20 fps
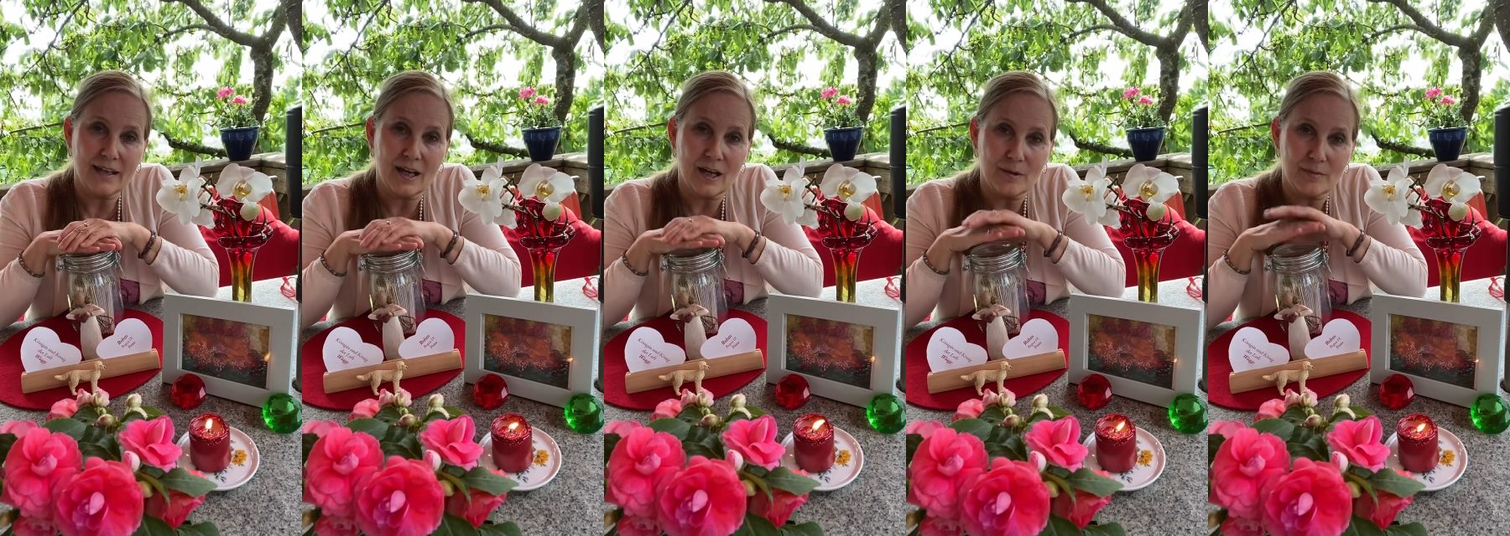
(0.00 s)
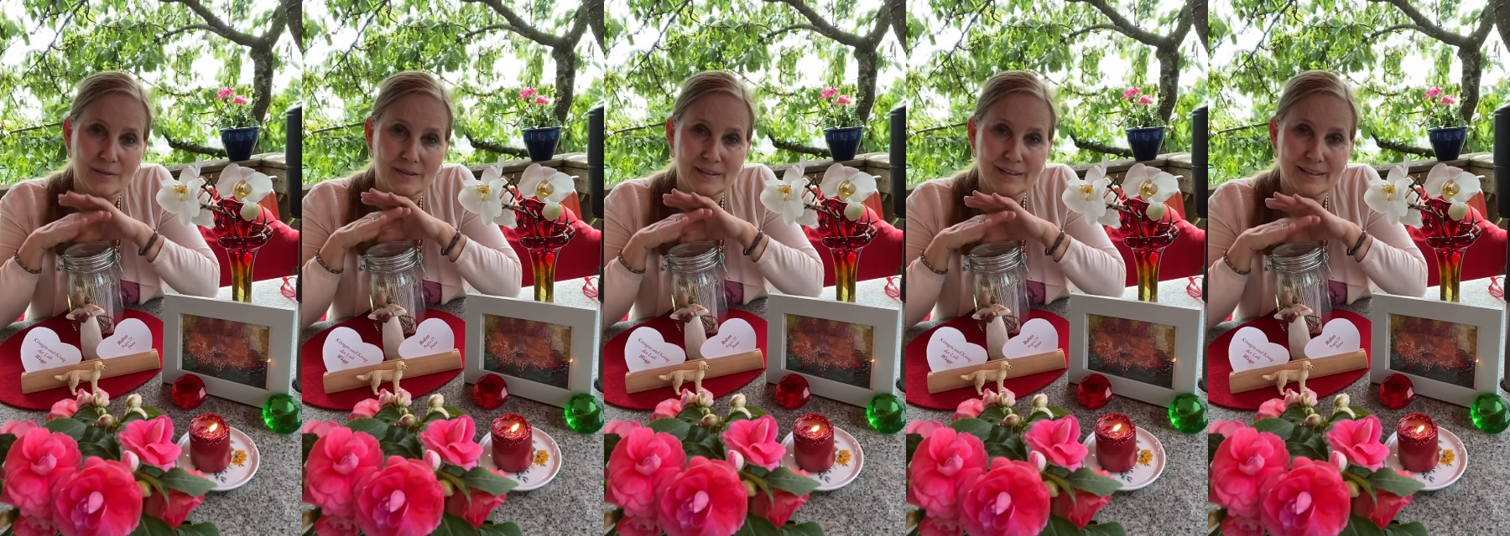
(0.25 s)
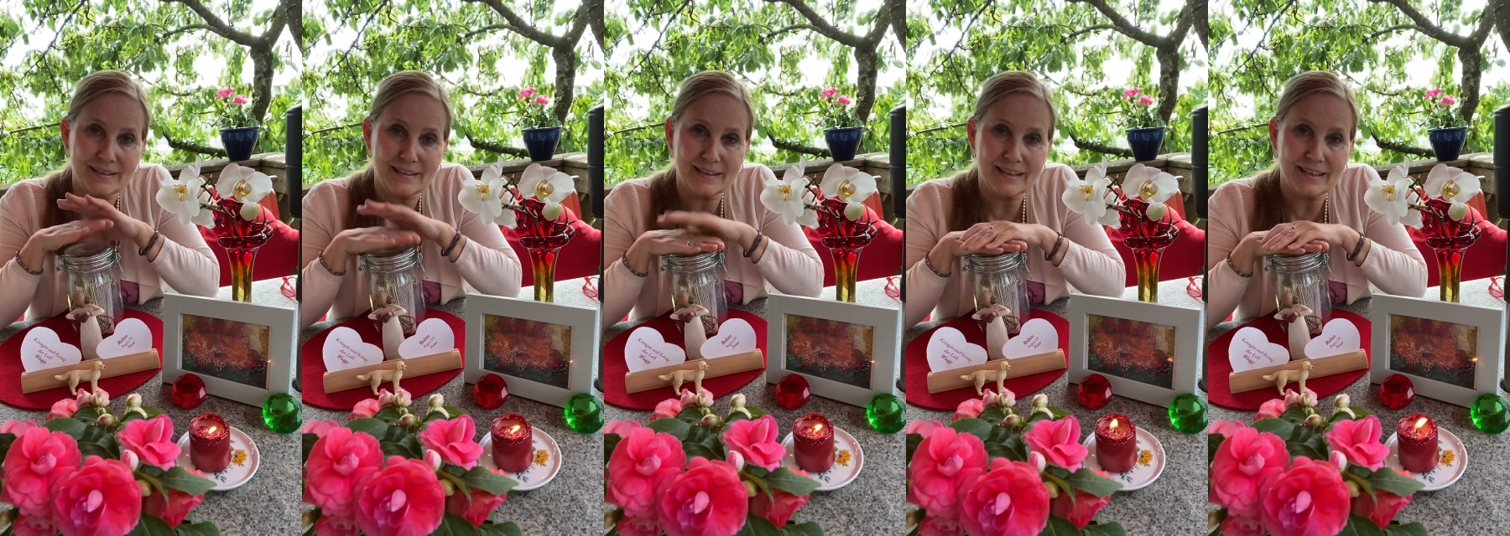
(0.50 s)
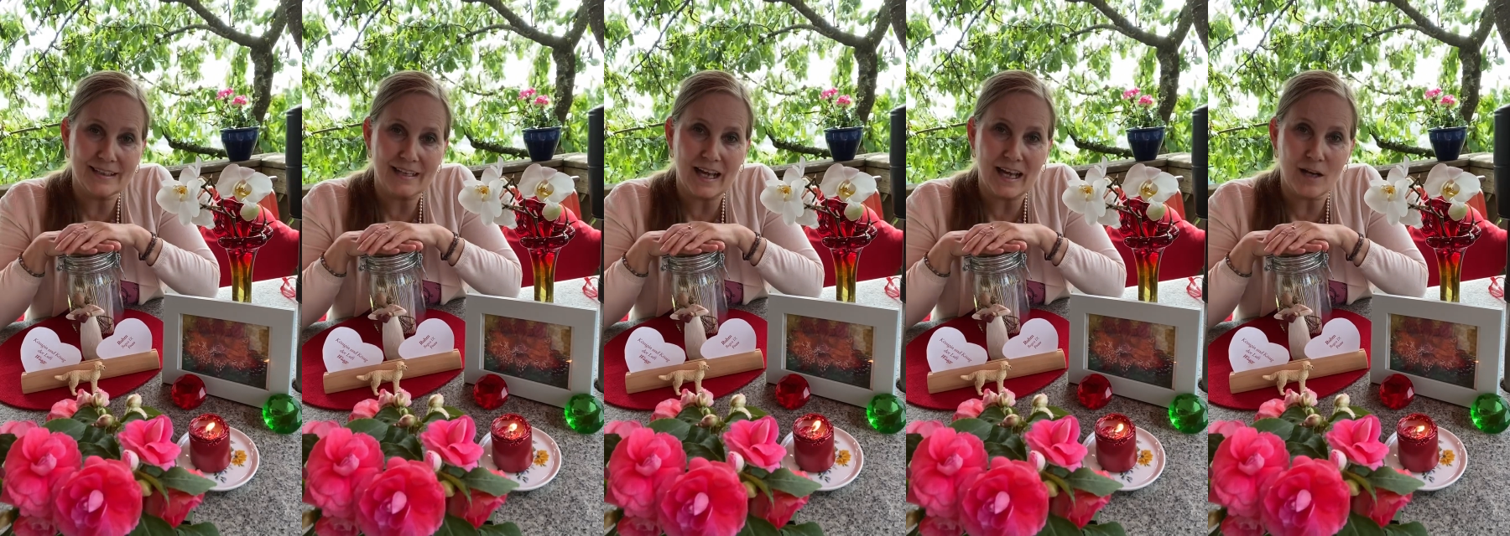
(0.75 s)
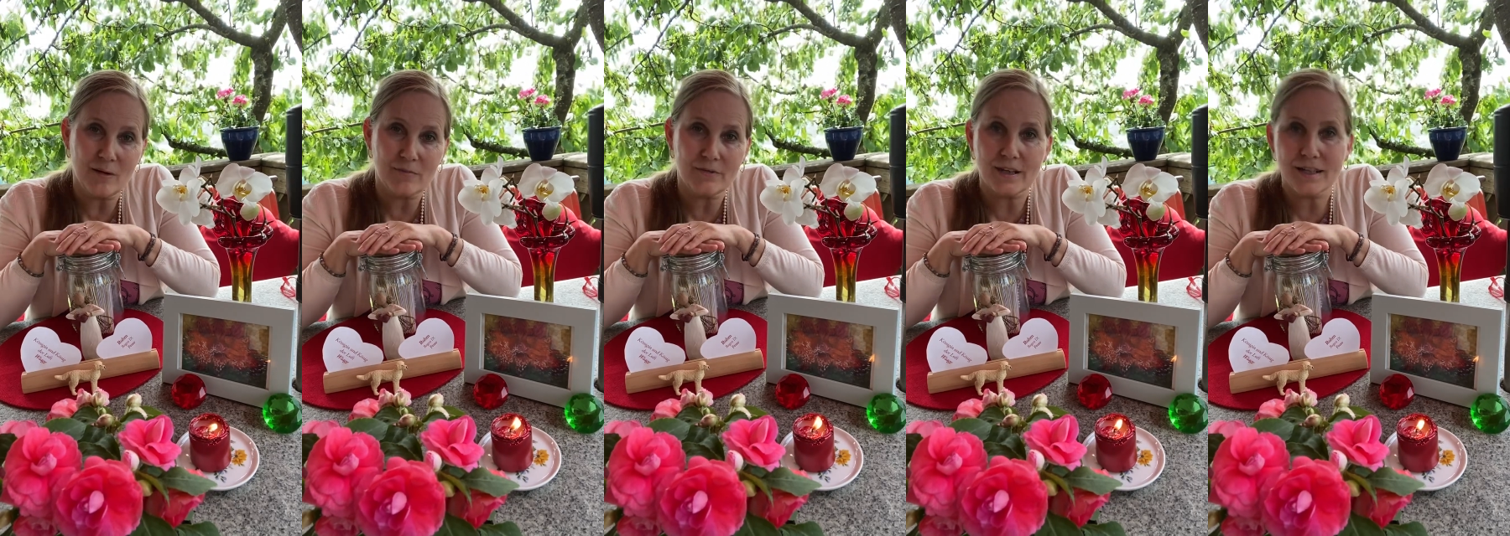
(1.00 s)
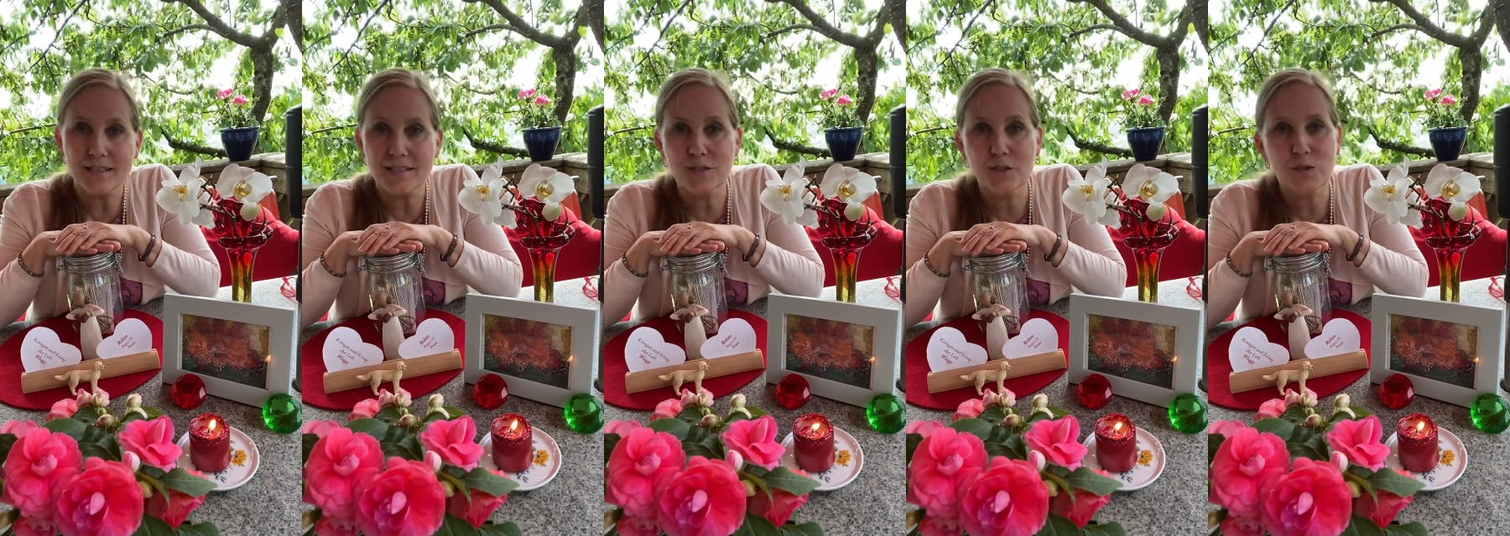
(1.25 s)
habe ich die
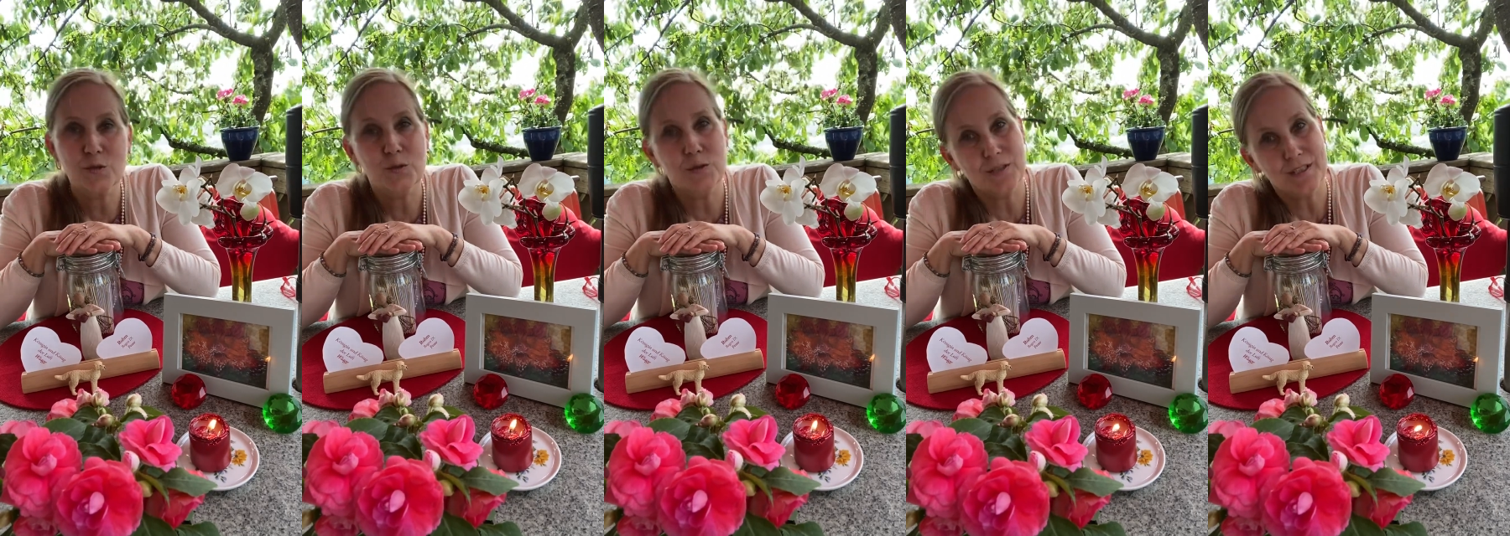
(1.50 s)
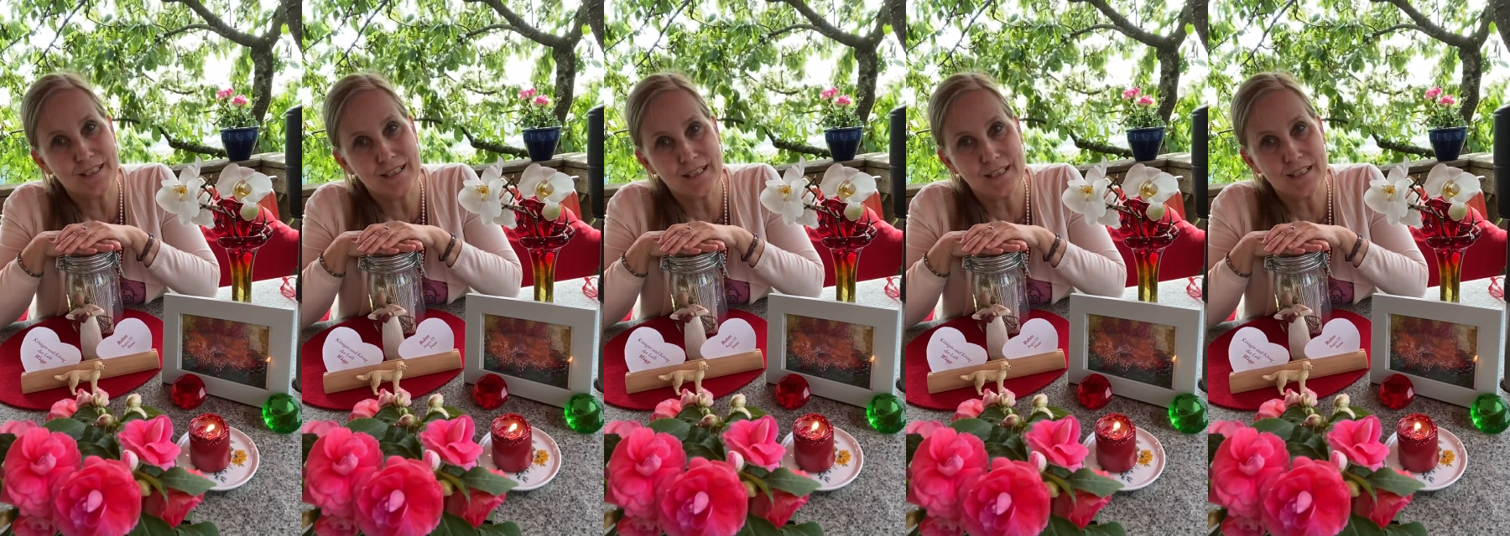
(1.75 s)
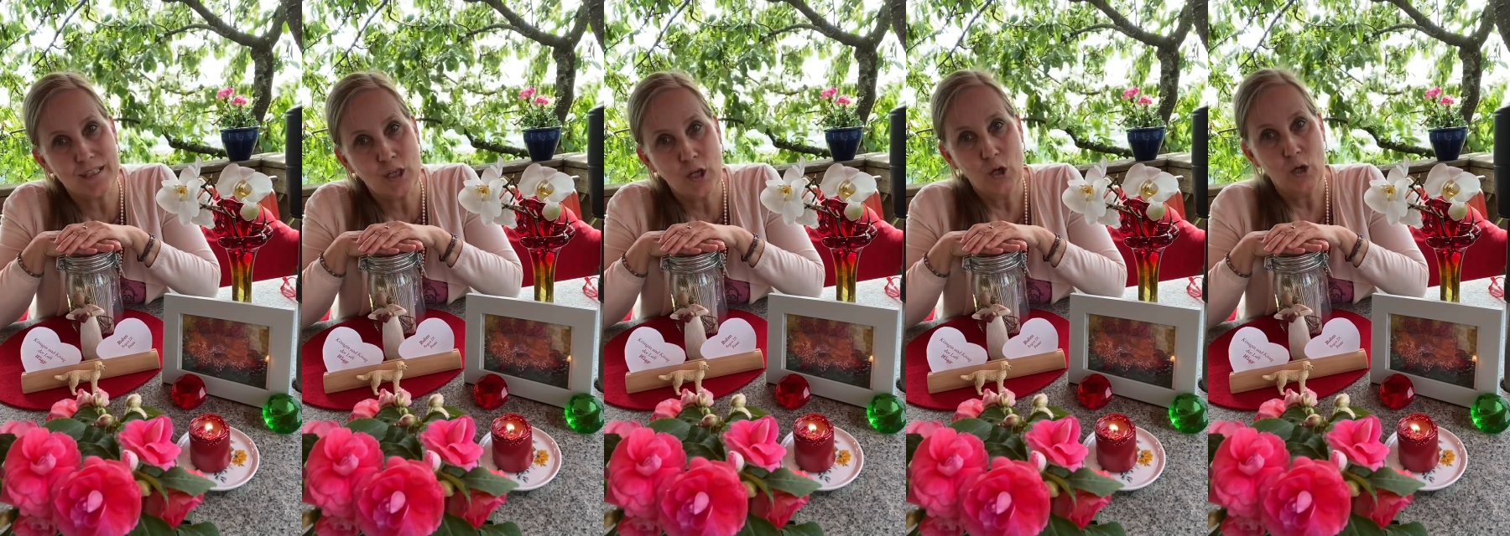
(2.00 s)
Heilpflanzen studiert